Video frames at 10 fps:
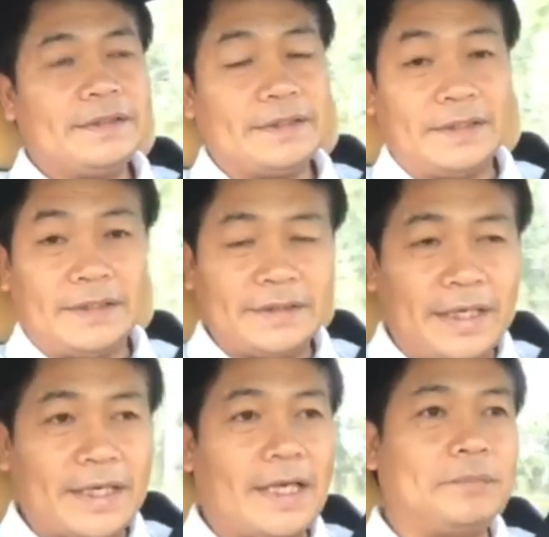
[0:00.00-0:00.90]
ชัดเจนชัด
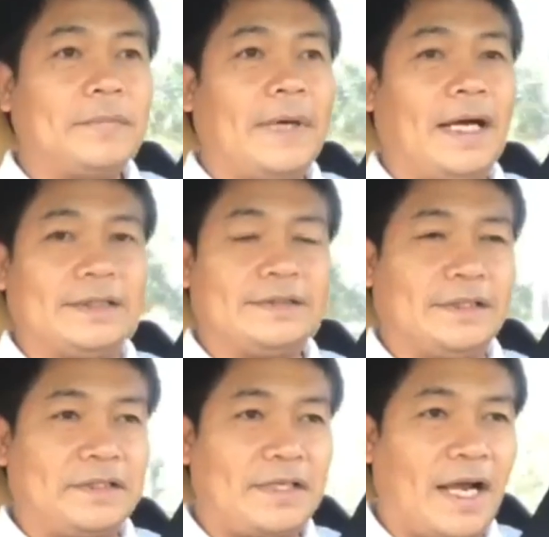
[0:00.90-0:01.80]
แจ้งครับอัจ
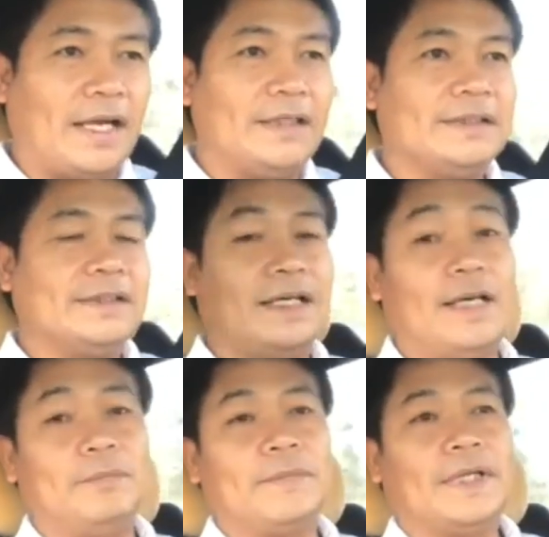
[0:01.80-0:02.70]
ฉริยะนะ
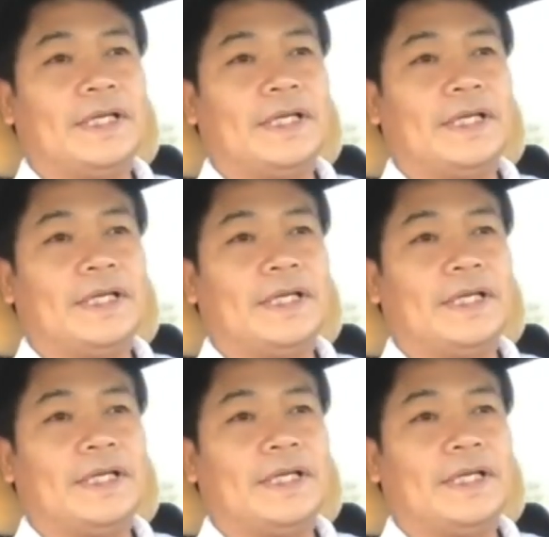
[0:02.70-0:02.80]
ครับ